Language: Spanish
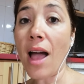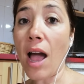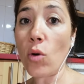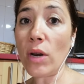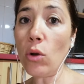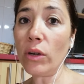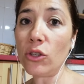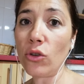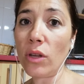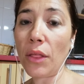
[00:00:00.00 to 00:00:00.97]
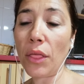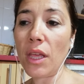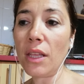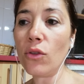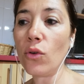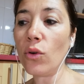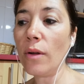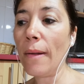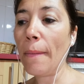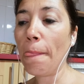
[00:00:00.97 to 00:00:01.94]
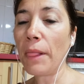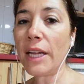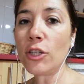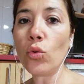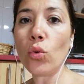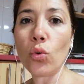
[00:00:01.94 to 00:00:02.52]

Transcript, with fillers: Ahora lo que estoy haciendo es un